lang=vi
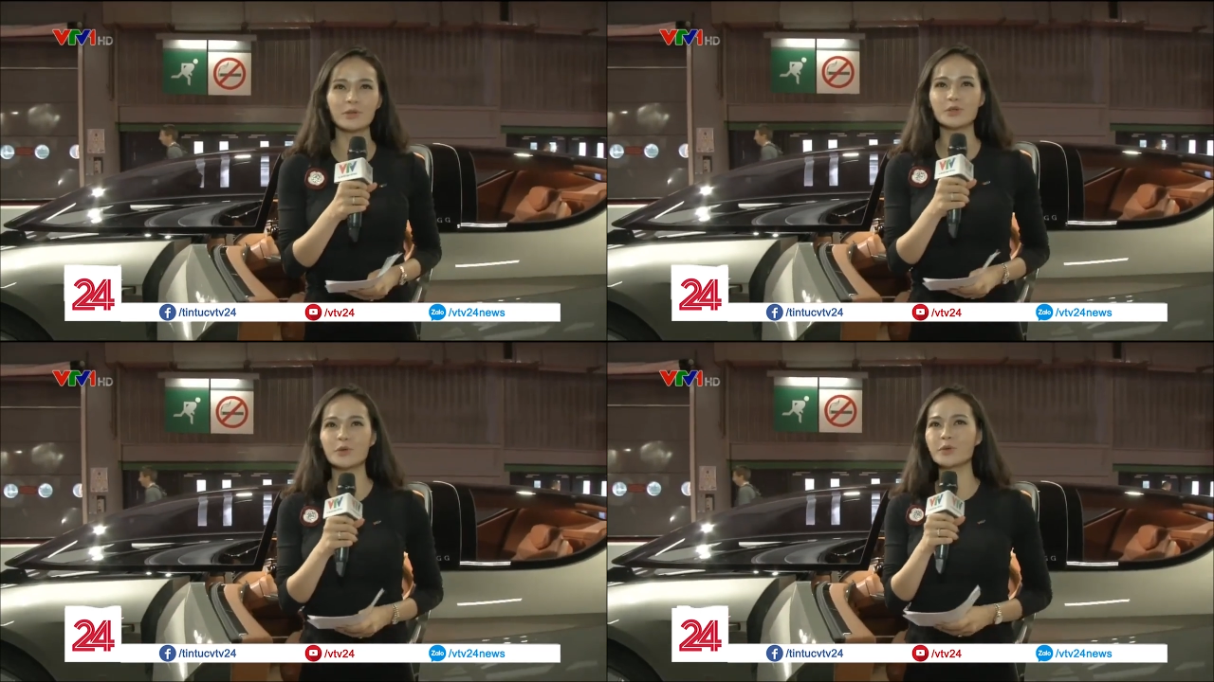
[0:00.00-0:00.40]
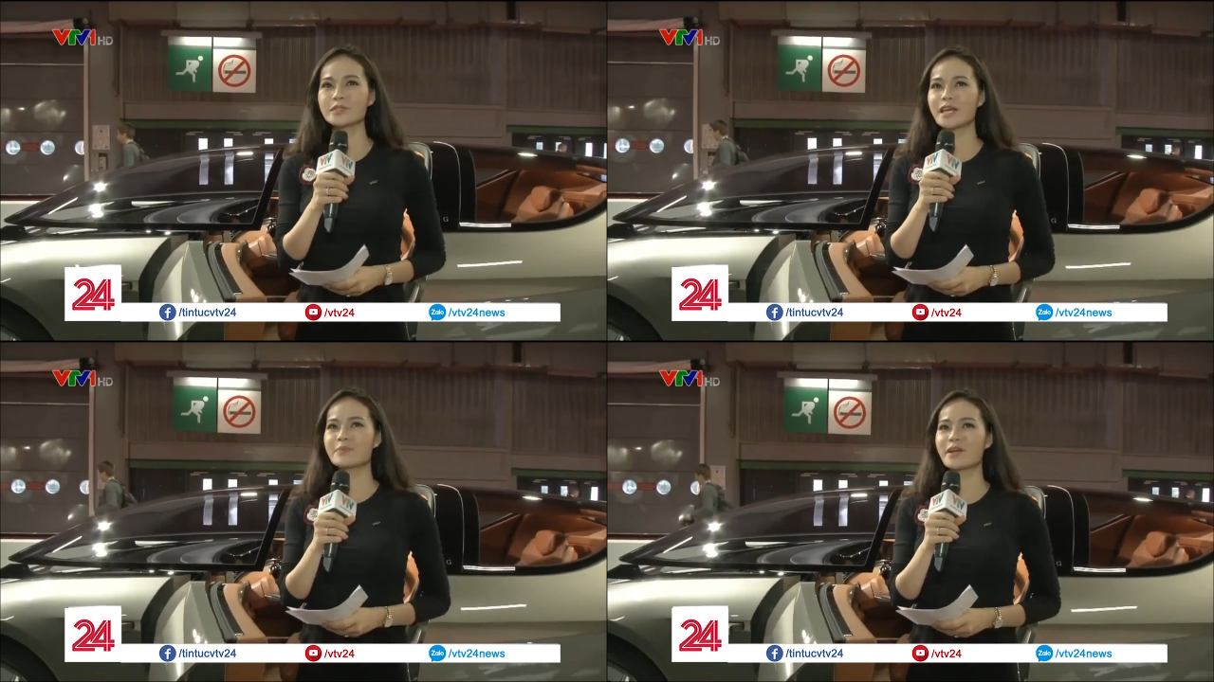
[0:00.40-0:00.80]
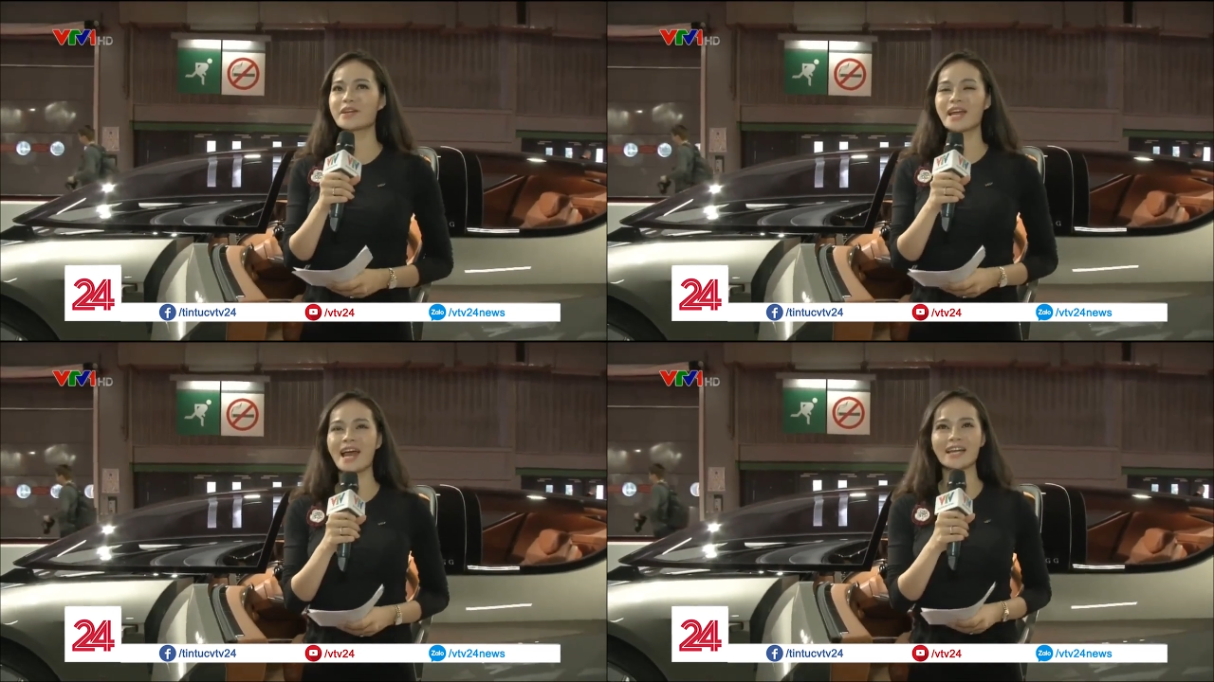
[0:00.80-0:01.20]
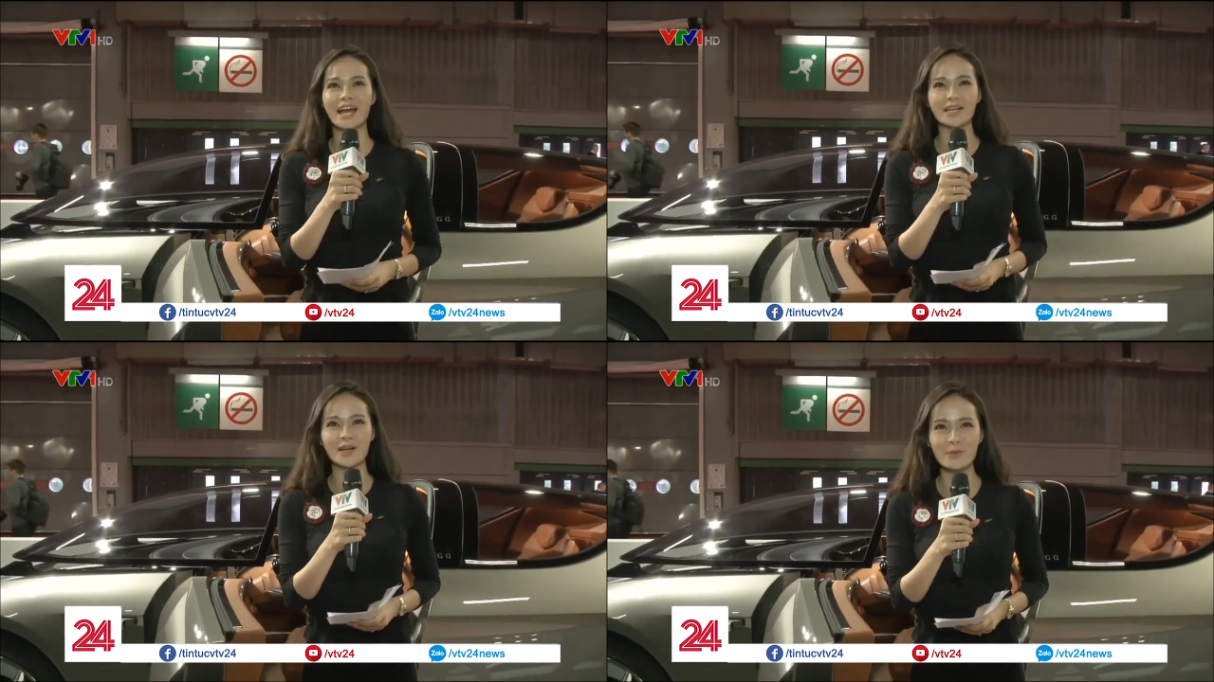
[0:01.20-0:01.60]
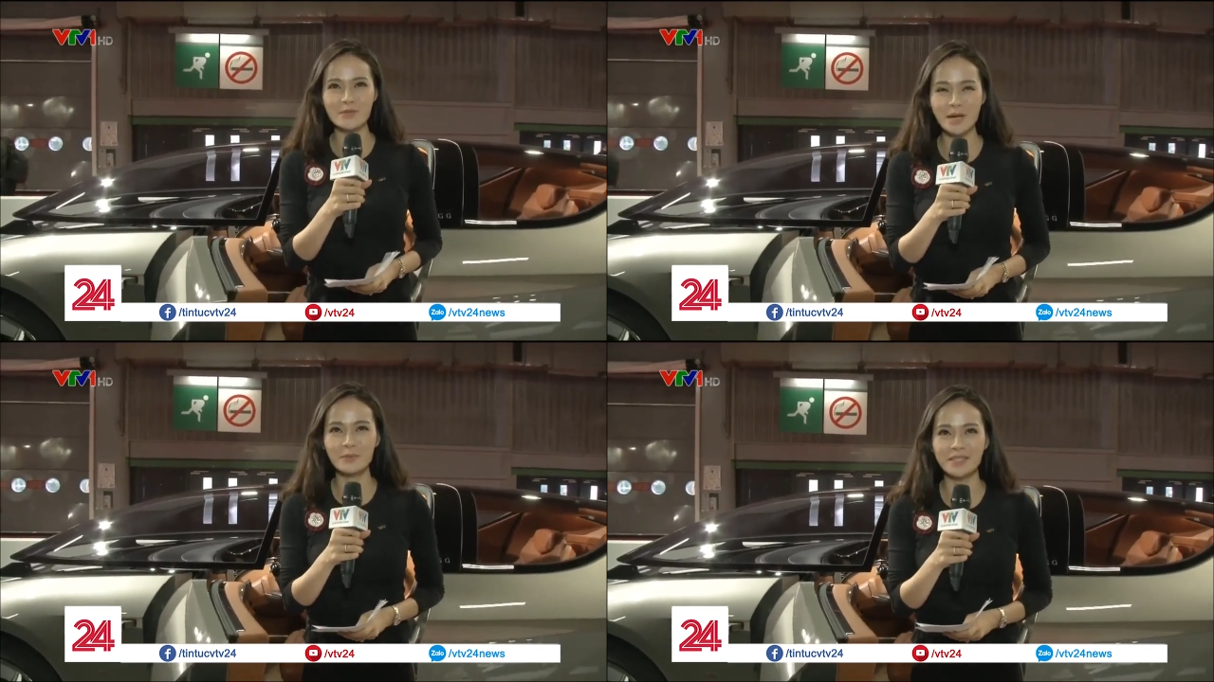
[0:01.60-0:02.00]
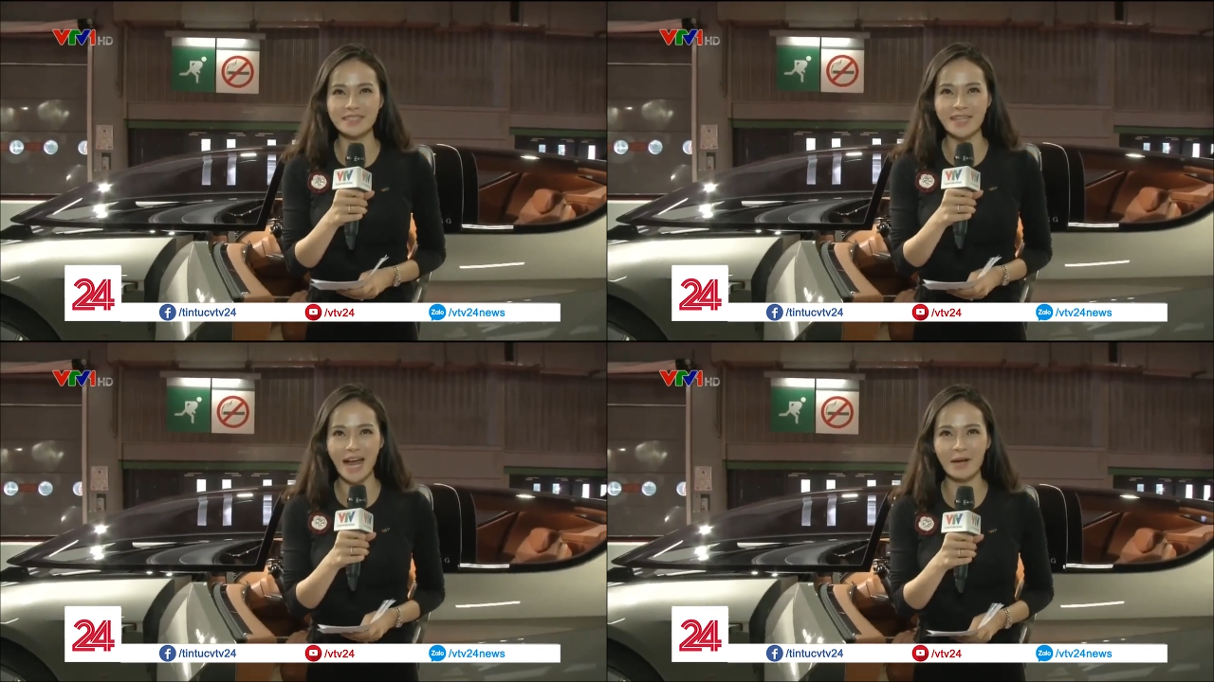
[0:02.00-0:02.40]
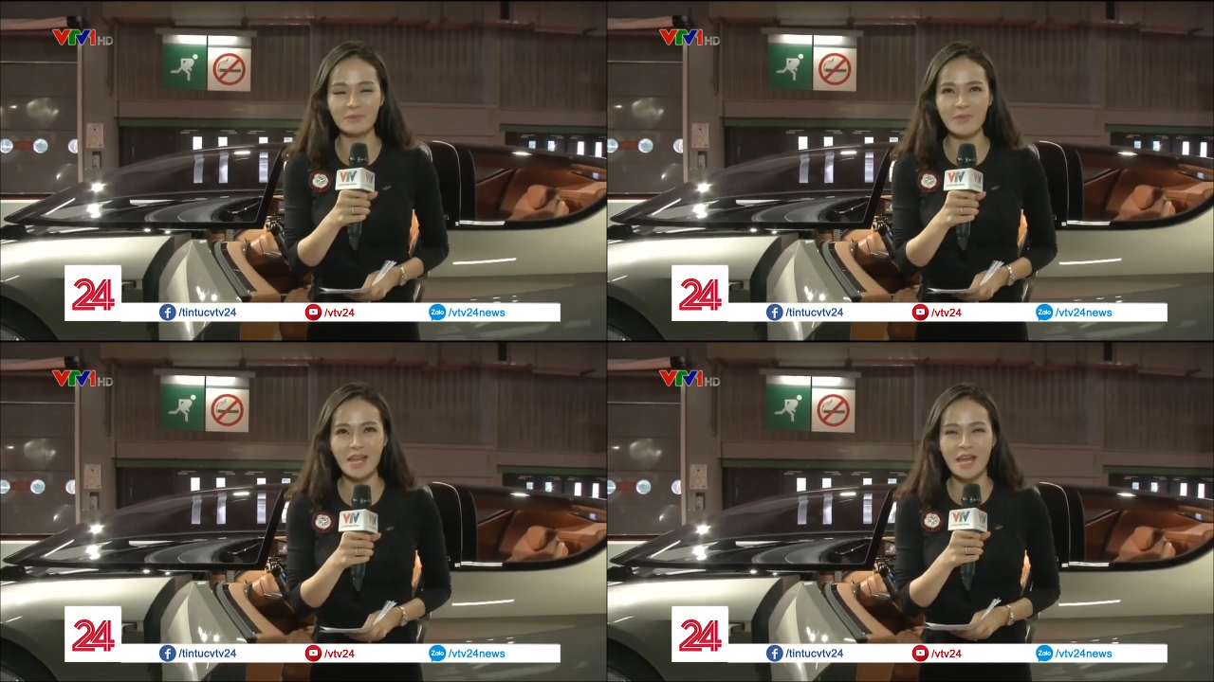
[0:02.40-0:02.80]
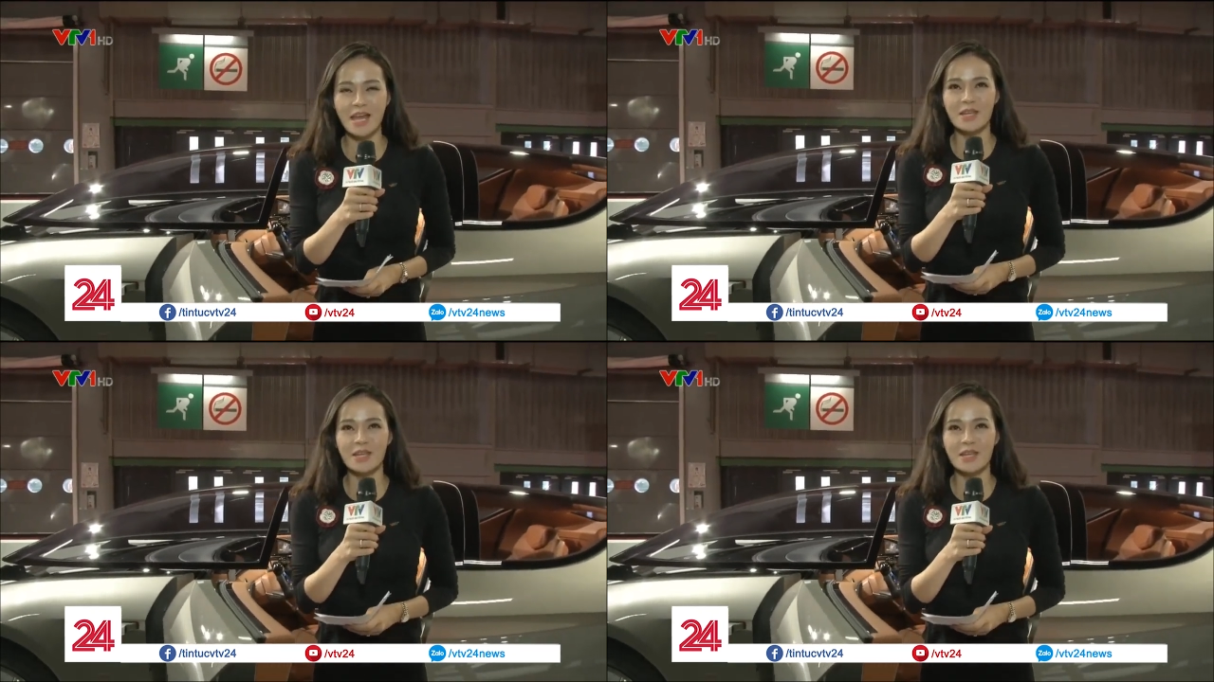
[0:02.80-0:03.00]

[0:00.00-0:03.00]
lãm ô tô quốc tế Paris 2018.